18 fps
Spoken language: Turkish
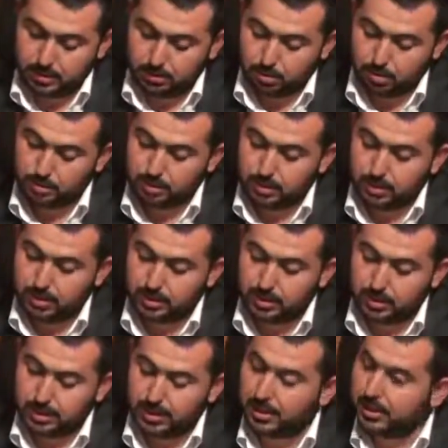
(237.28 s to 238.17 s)

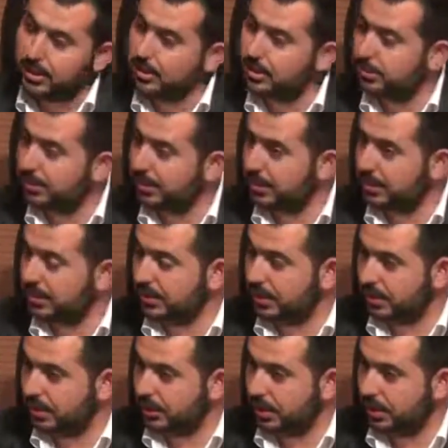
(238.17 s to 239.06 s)
Öncelikle Allah nasip
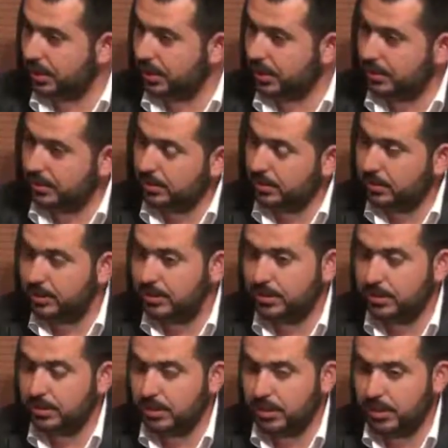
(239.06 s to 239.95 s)
ederse inşallah e,
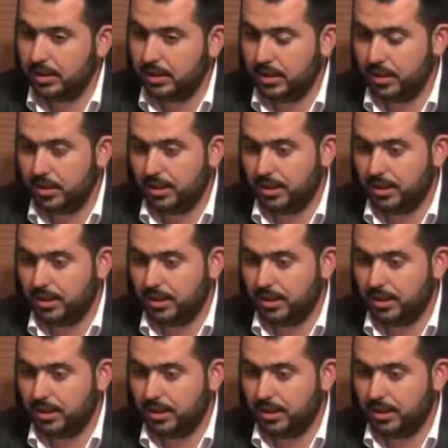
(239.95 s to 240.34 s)
ilkeli